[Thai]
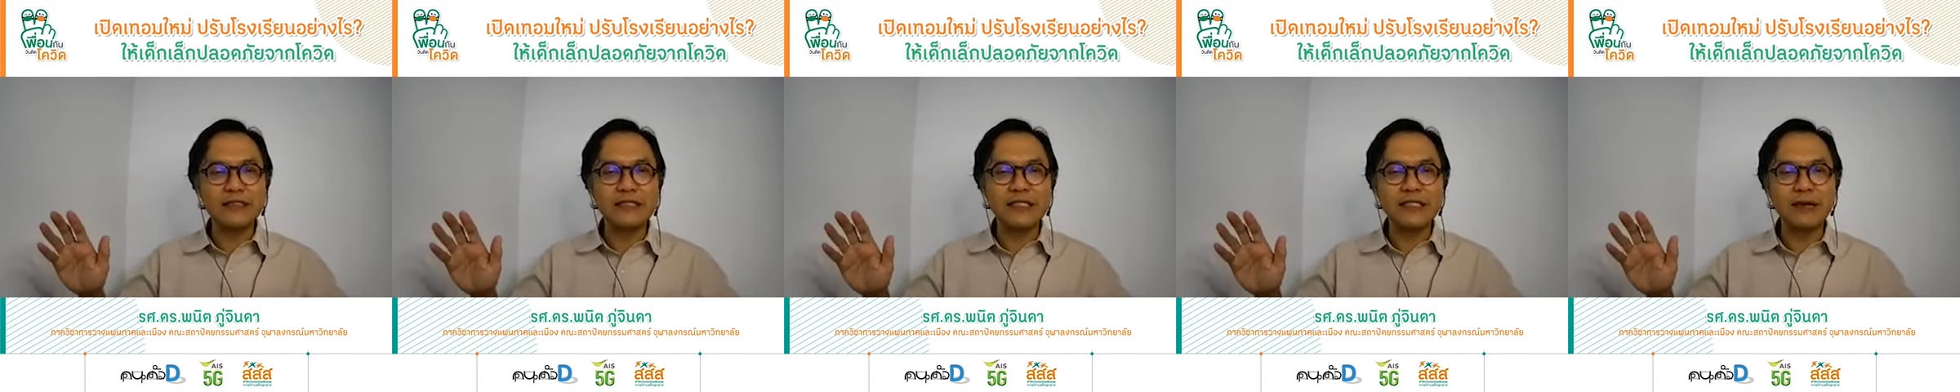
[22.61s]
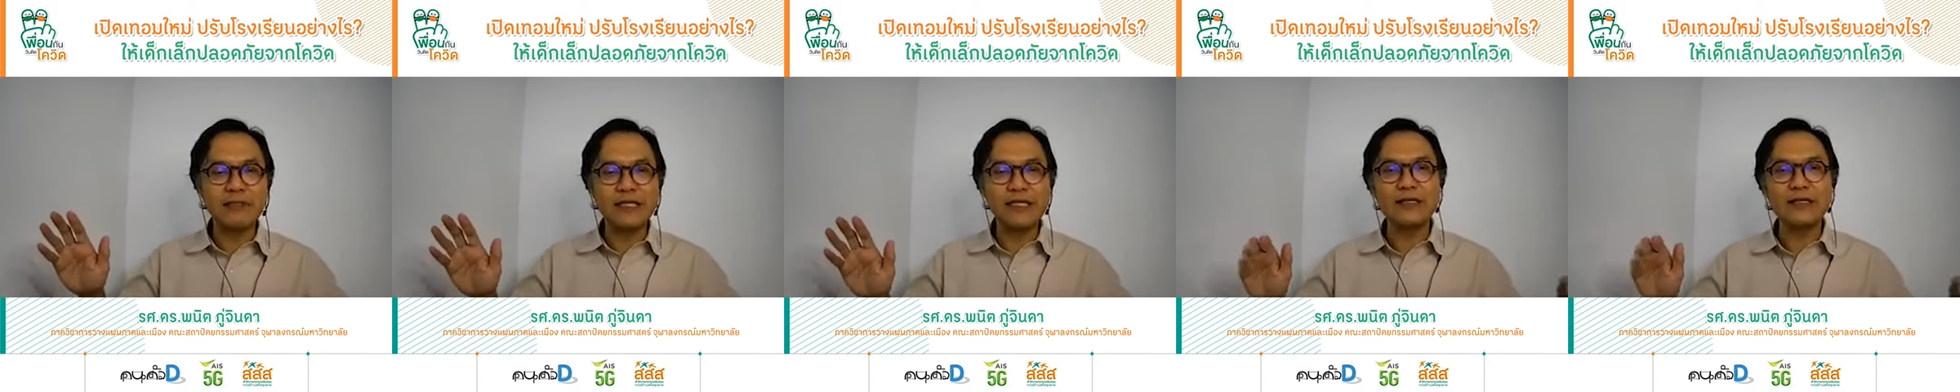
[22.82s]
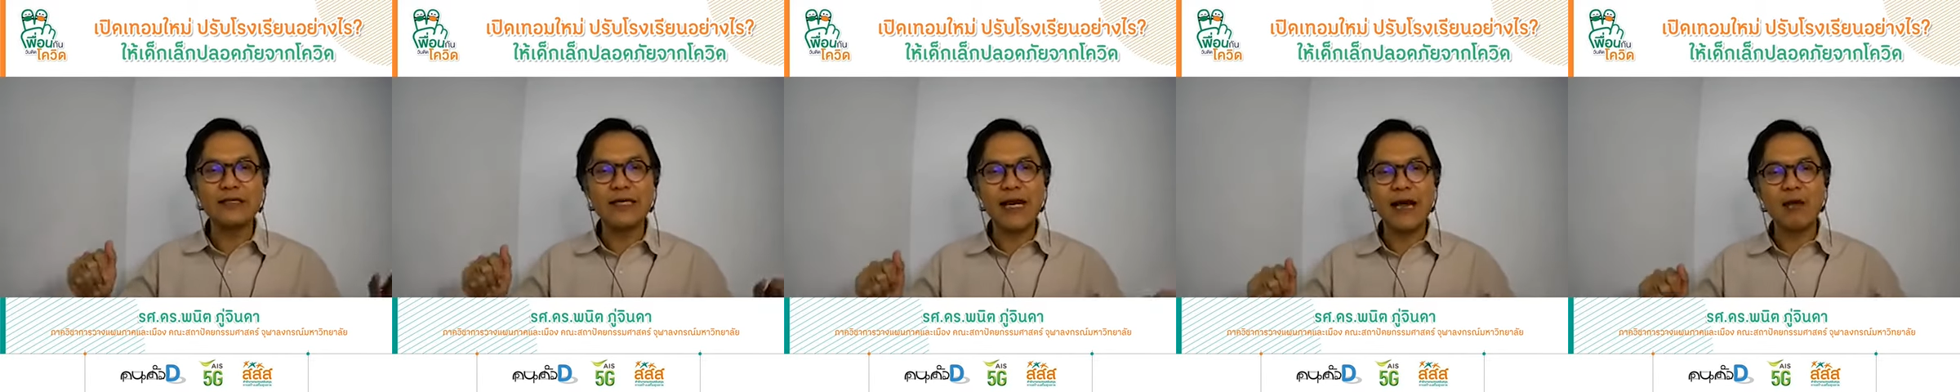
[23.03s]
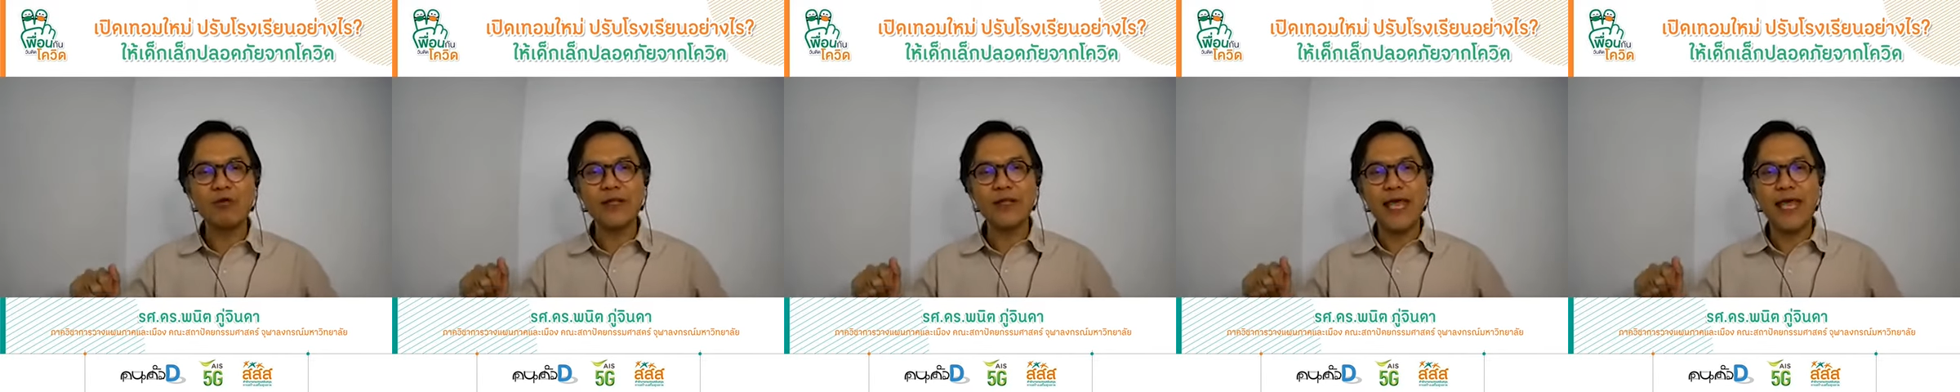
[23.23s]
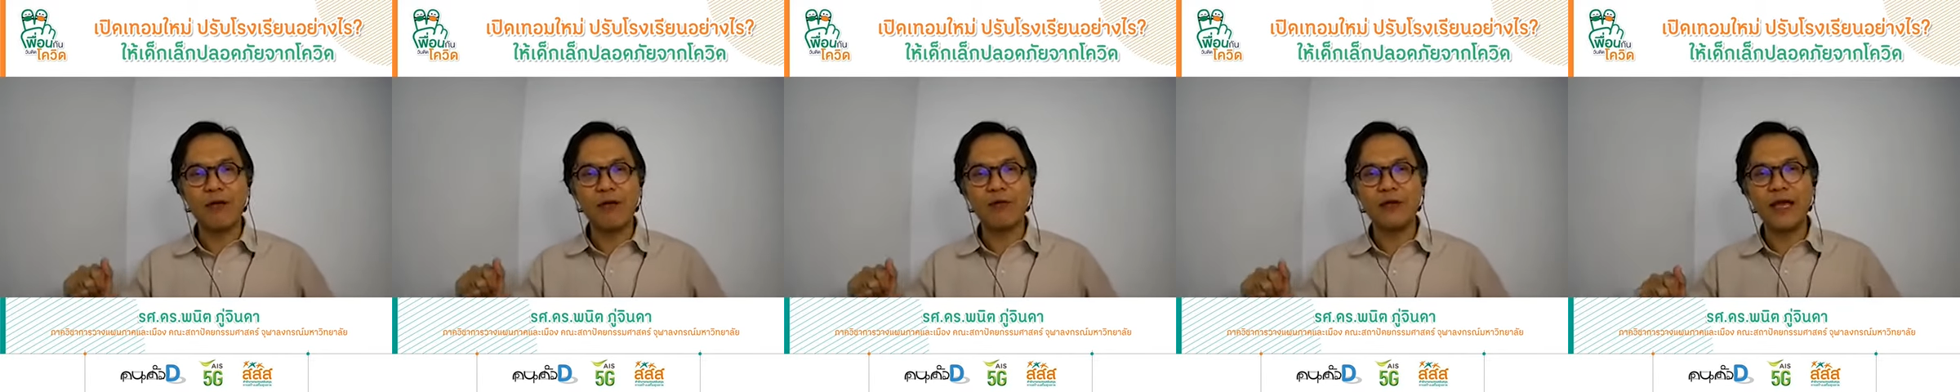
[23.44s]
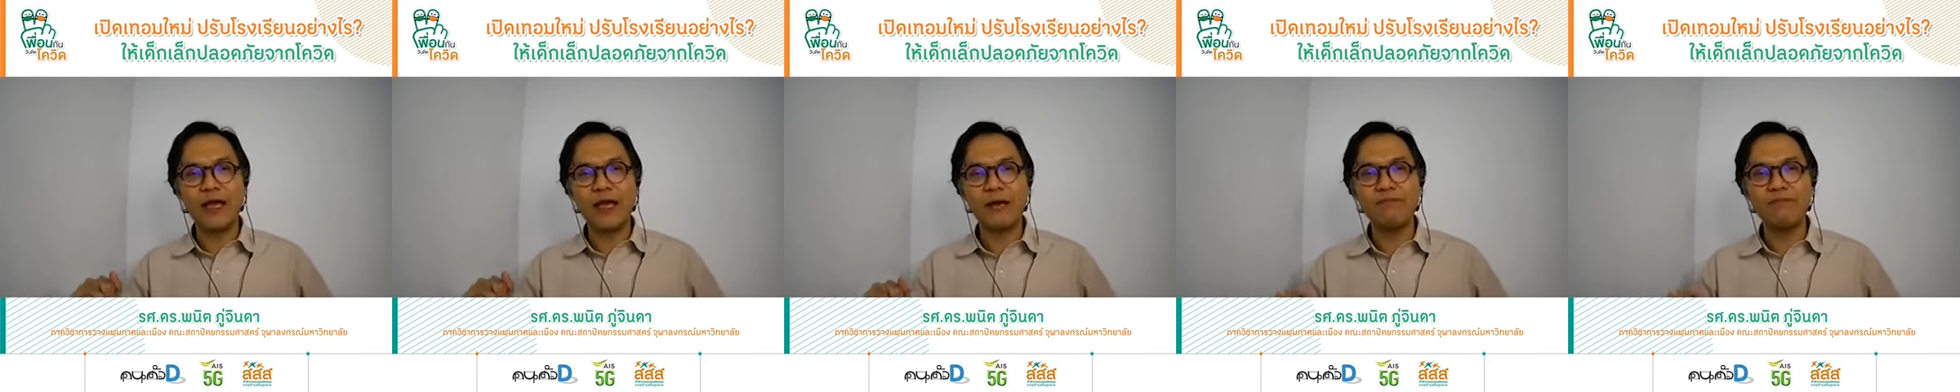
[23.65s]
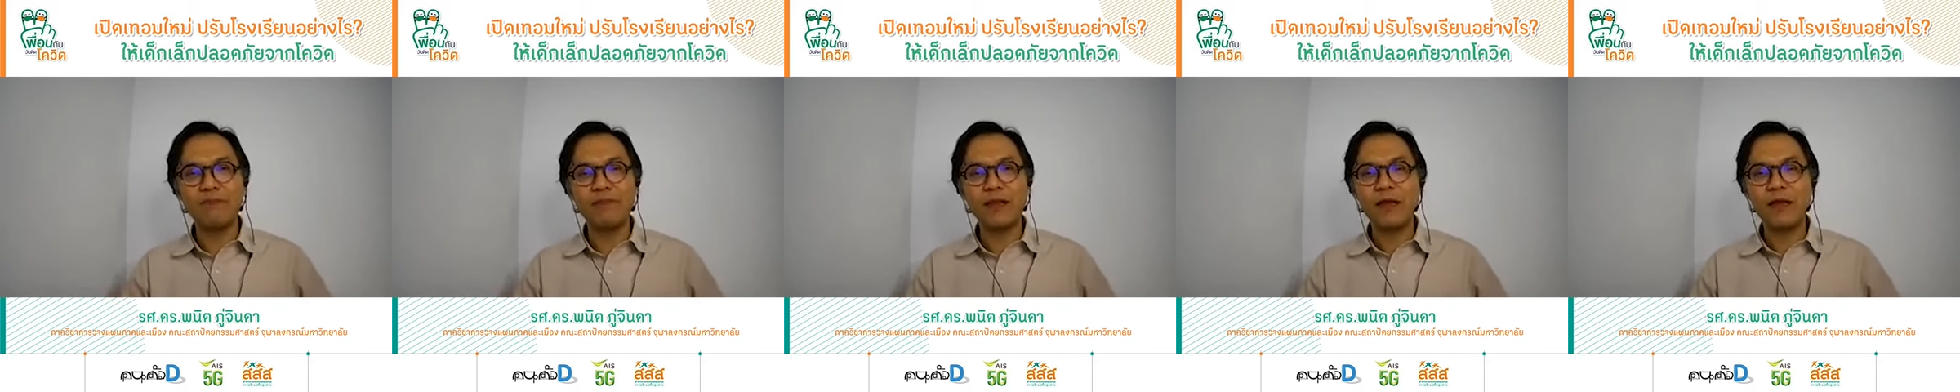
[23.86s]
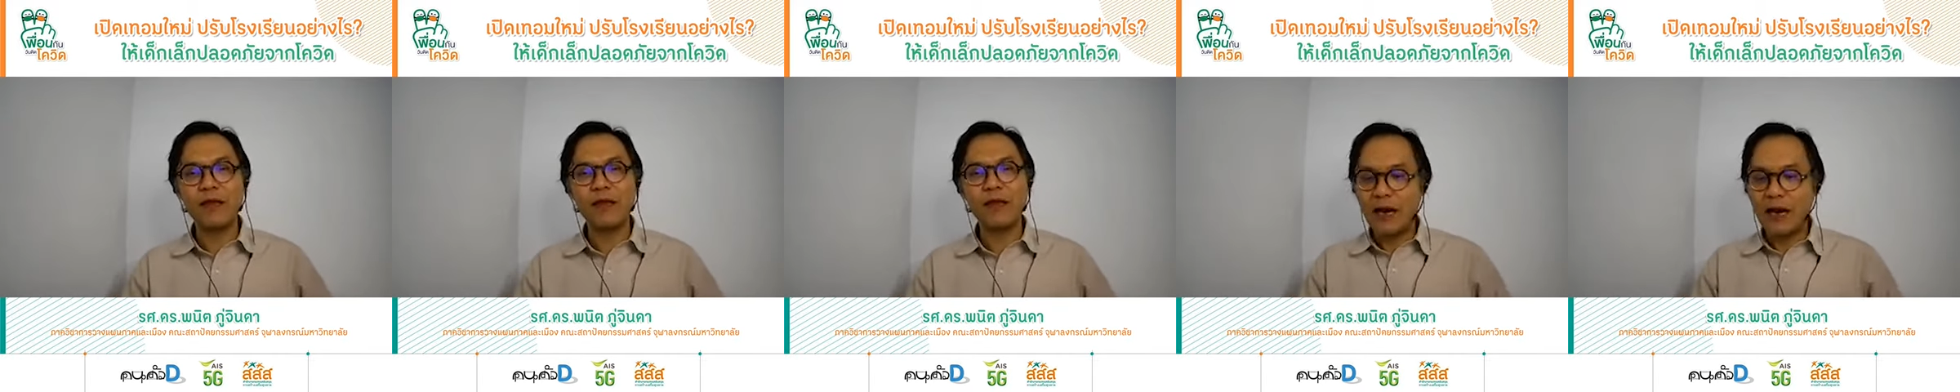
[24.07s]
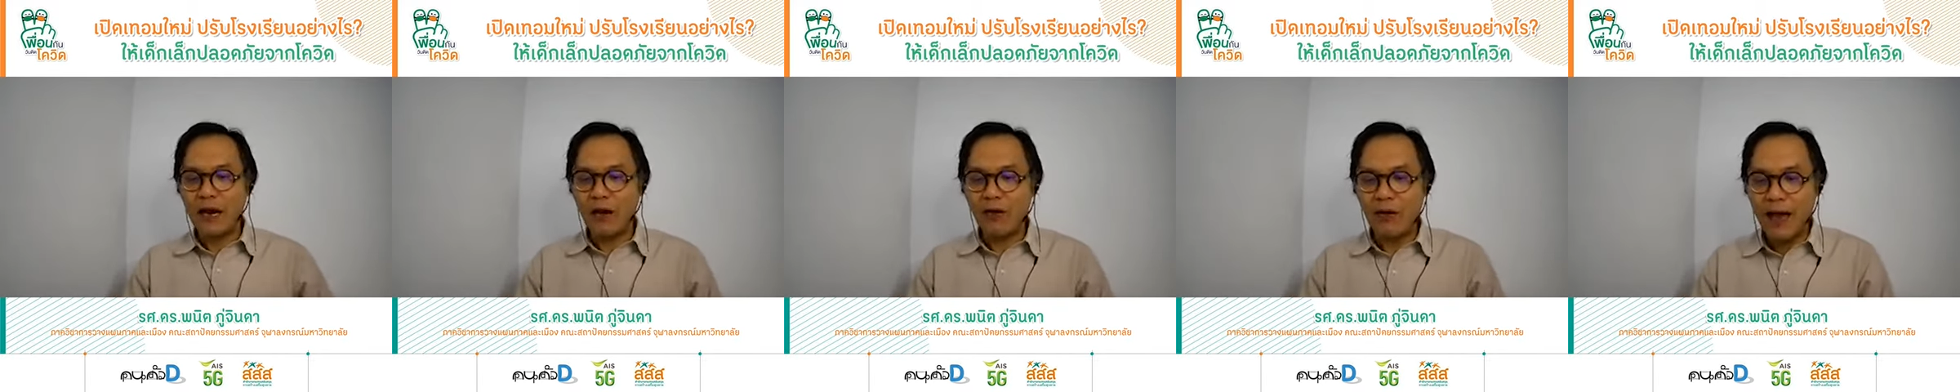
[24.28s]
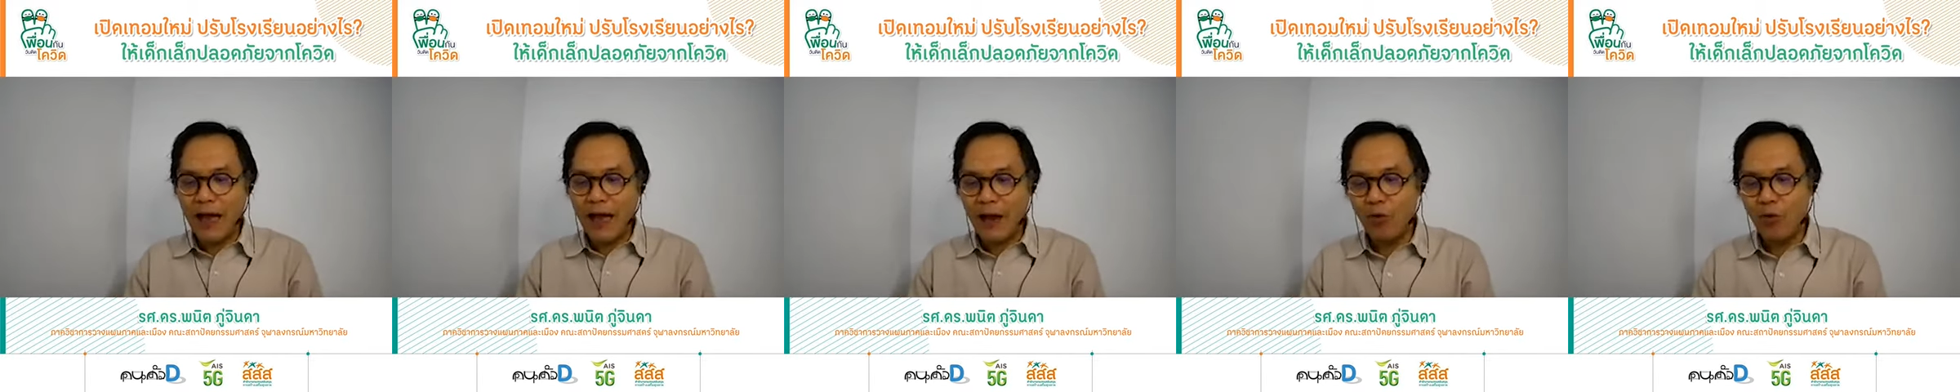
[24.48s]
จะมายืนเข้าแถวเนี่ยเรา
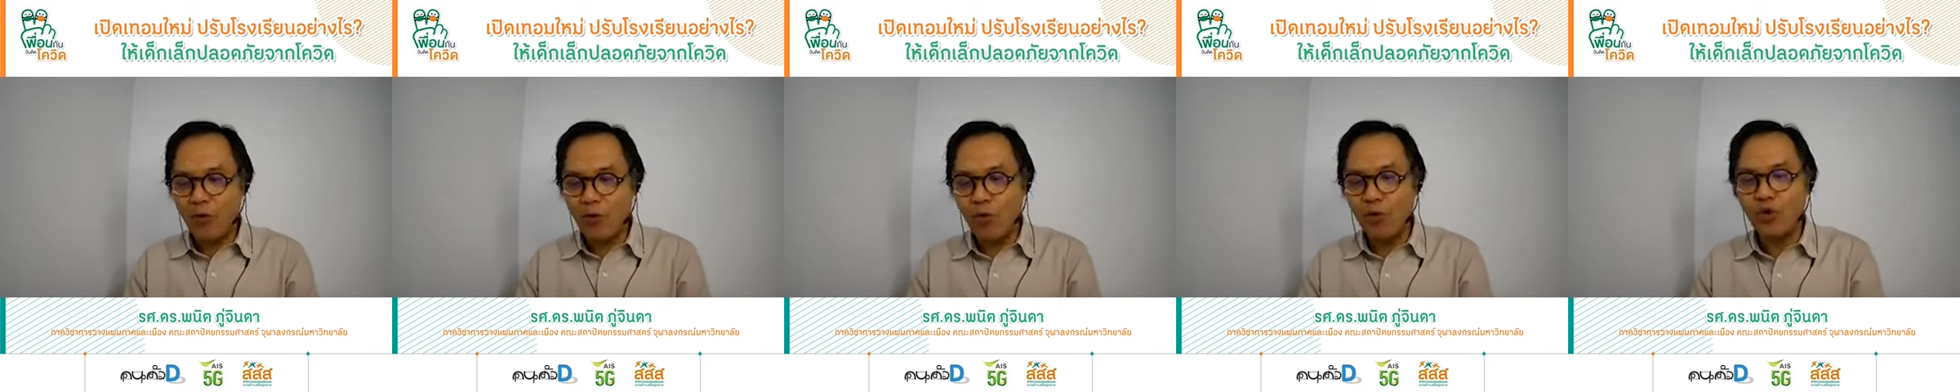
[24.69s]
เอา